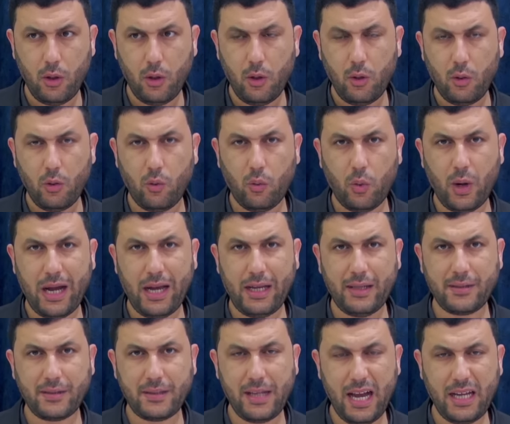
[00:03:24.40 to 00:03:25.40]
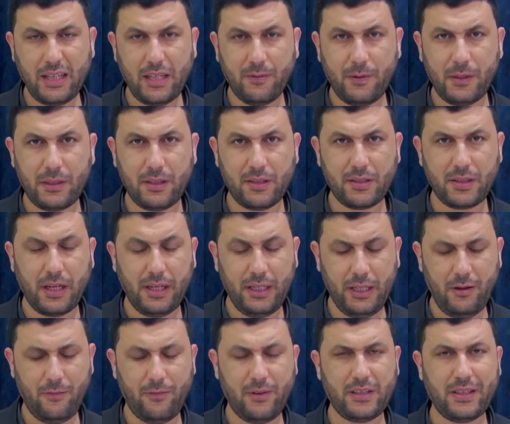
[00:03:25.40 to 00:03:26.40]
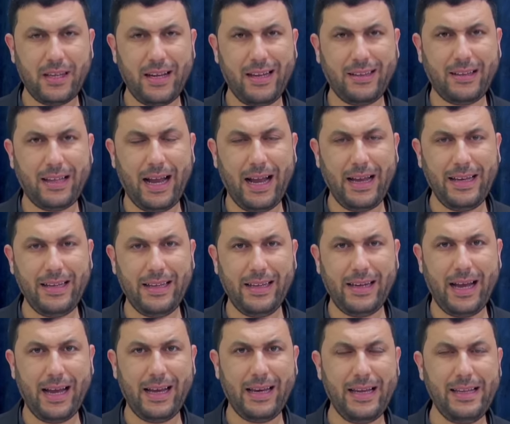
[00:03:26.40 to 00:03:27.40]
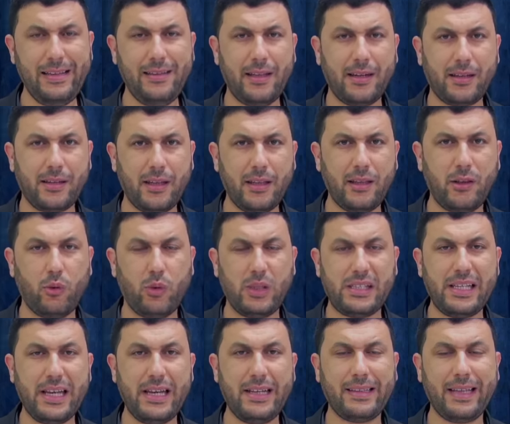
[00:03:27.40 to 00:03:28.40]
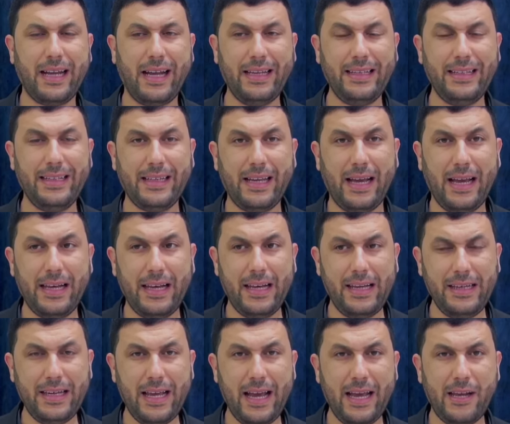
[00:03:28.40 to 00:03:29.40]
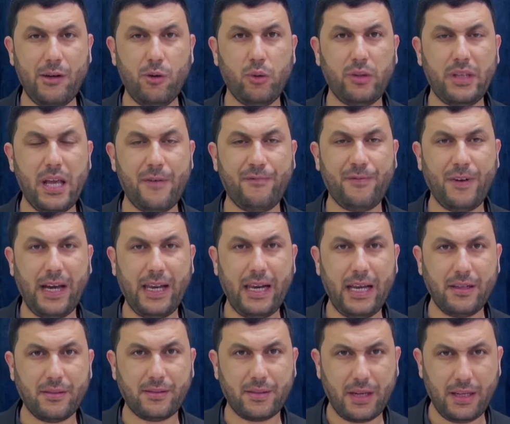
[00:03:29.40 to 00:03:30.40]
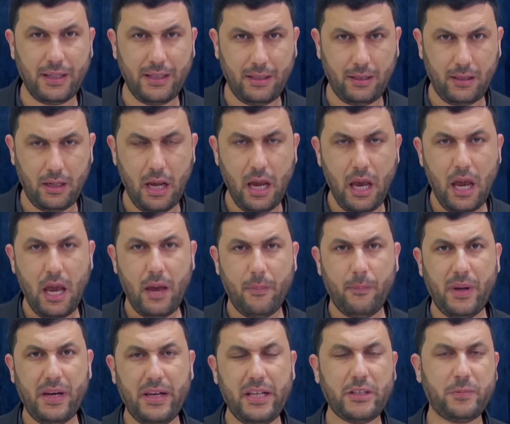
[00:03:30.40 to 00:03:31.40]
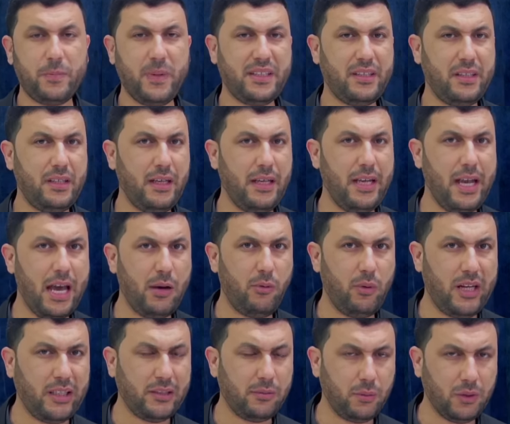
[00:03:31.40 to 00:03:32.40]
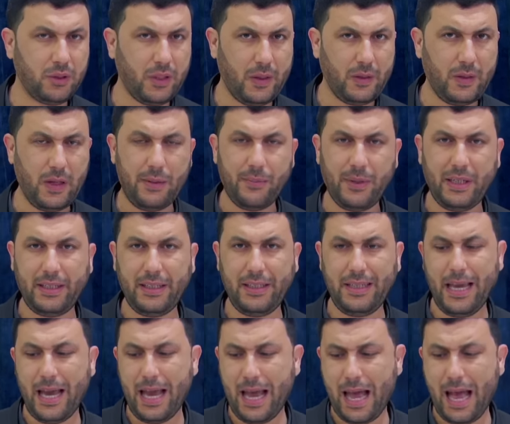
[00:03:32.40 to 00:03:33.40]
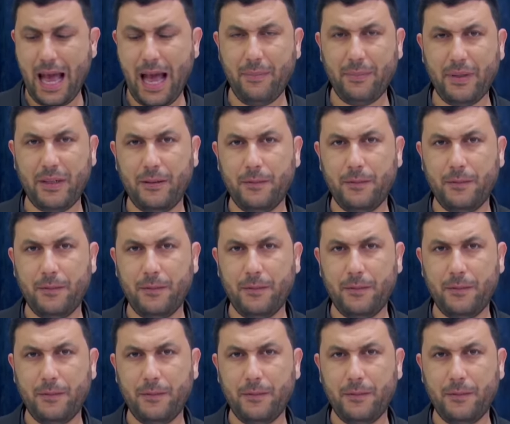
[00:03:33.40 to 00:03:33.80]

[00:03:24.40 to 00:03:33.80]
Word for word: واستهدفت إسرائيل فسيتعين علينا الرد وسيتعين علينا أن ندافع على إسرائيل بالنسبة للولايات المتحدة الأمريكية أمن